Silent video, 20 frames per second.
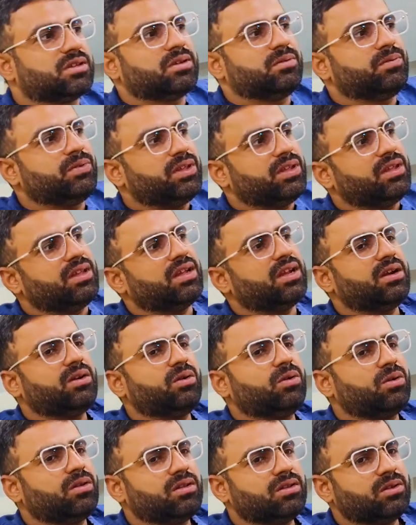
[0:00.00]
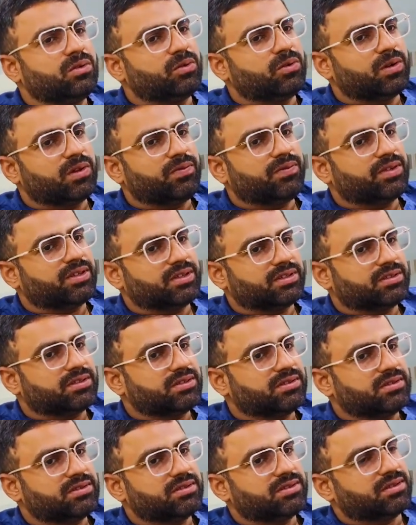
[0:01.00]
అవునండి ట్రక్ ఏమైనా ప్రాబ్లం
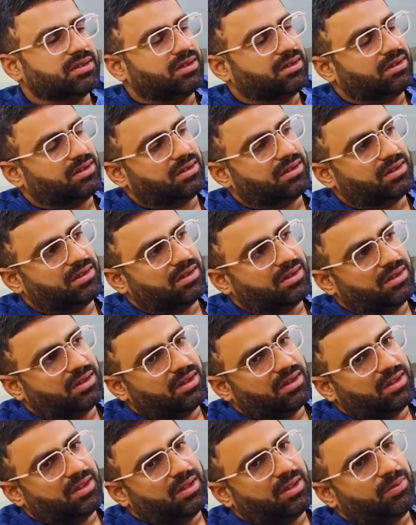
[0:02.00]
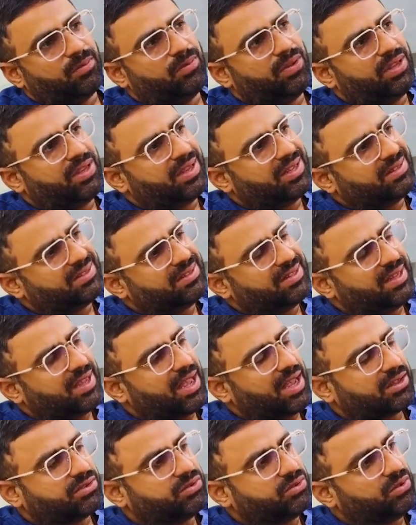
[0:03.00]
వస్తే మాకు నోటిఫికేషన్లో తెలిసిపోతూ
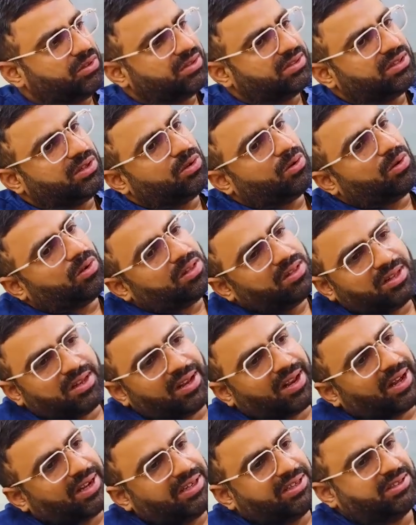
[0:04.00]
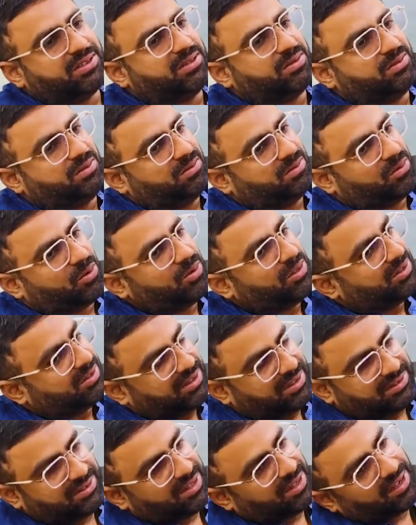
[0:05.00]
ఉంటుంది అంతేకాదు
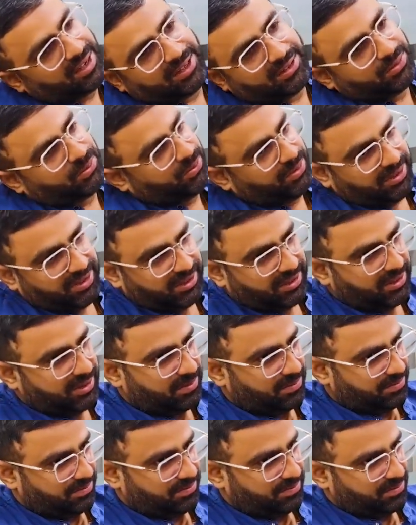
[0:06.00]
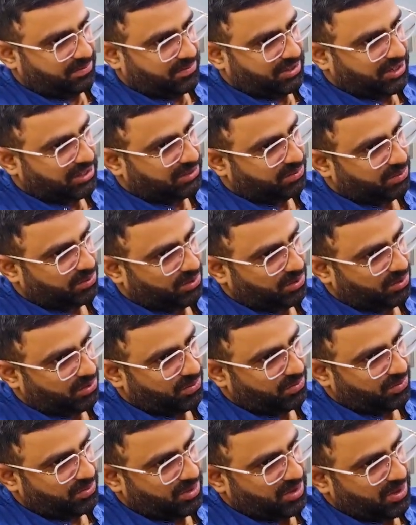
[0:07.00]
ట్రక్ డాష్ బోర్డ్ అన్ని సెన్సార్
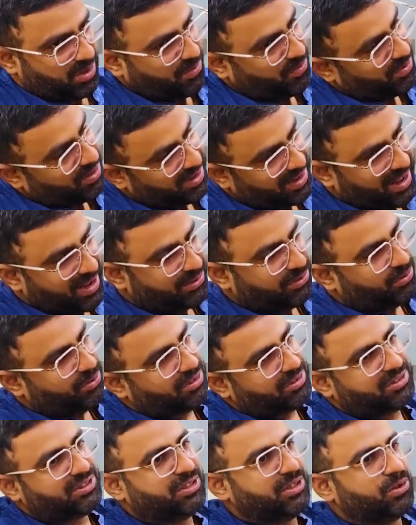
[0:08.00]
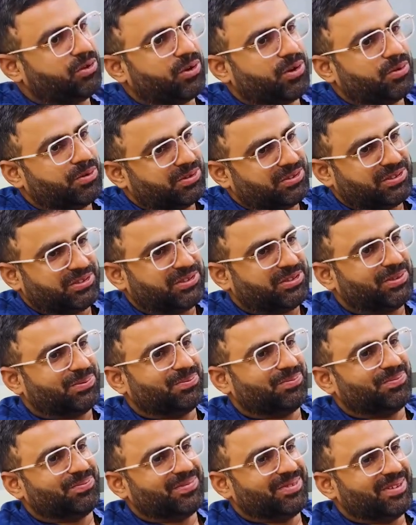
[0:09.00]
లైట్స్ ఫ్లీటెడ్ యాప్లో అయితే
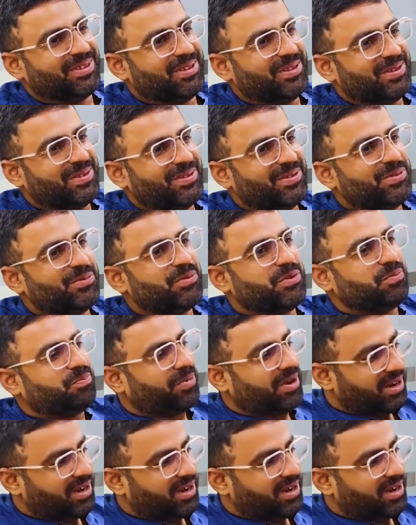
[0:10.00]
మేము చూడగలము